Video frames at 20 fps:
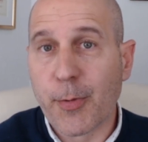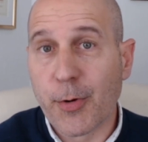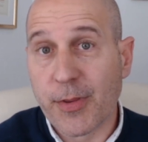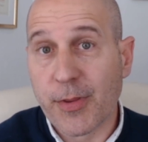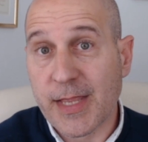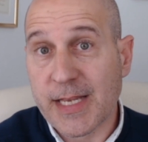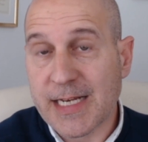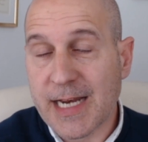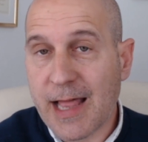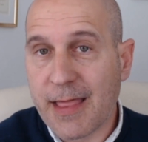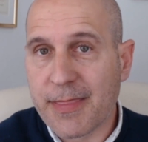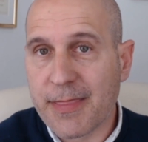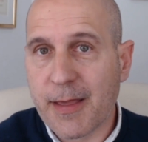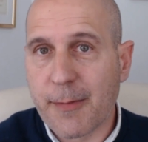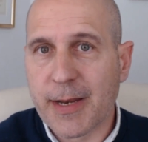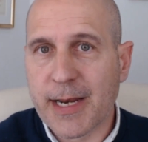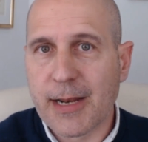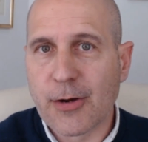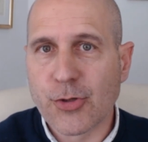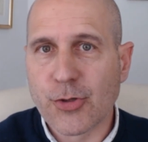por desgracia
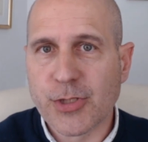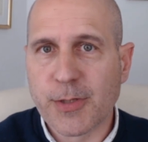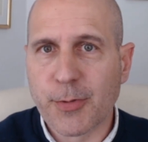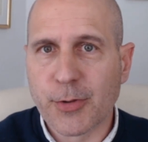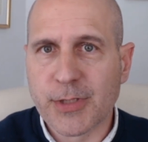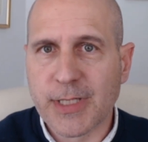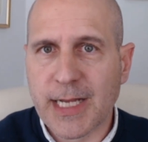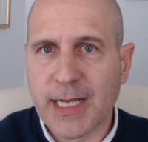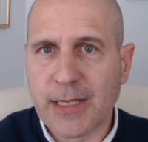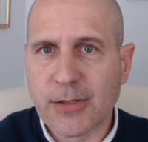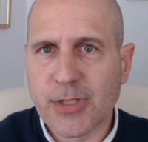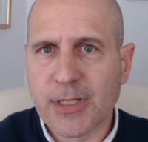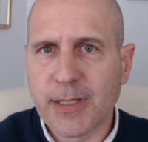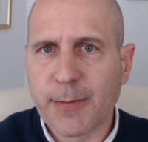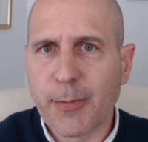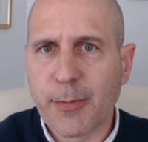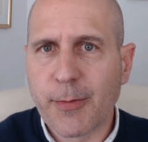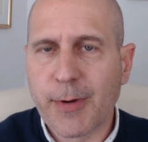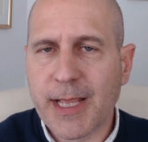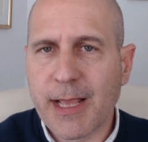para los hipotecados a
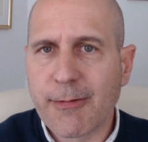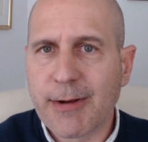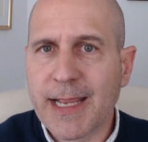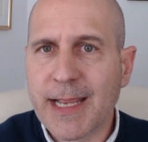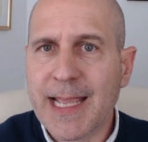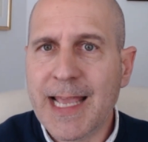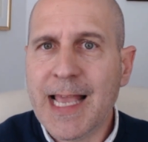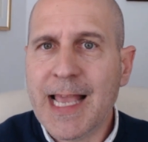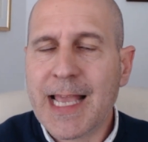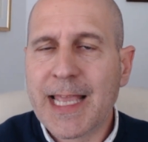tipo variable,